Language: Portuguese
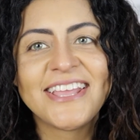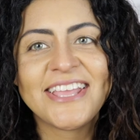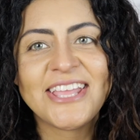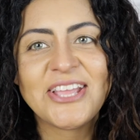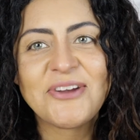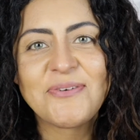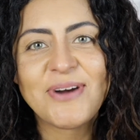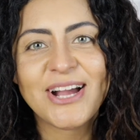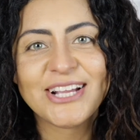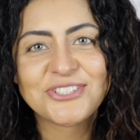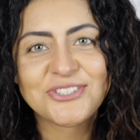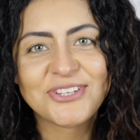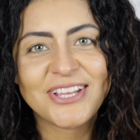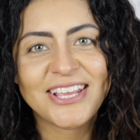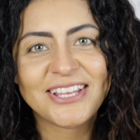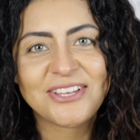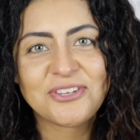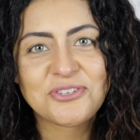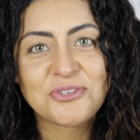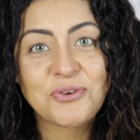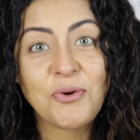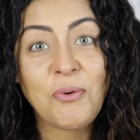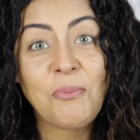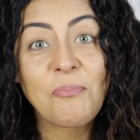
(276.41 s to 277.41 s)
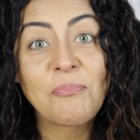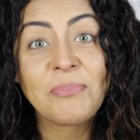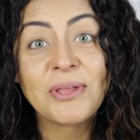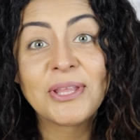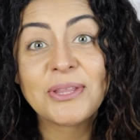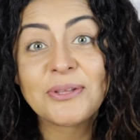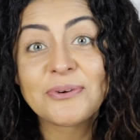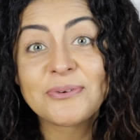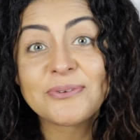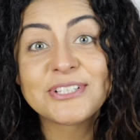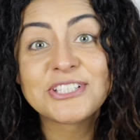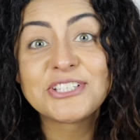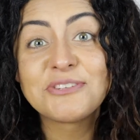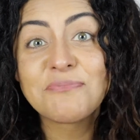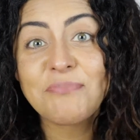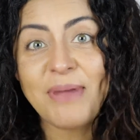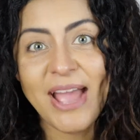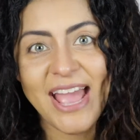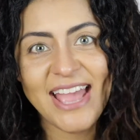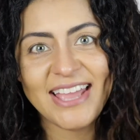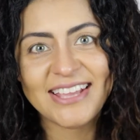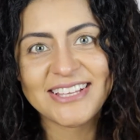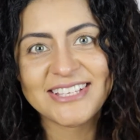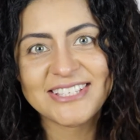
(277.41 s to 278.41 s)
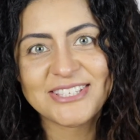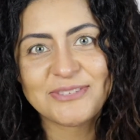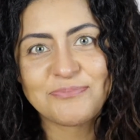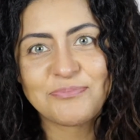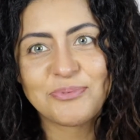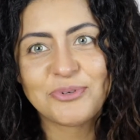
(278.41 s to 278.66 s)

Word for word: eu acho que eles combinam demais,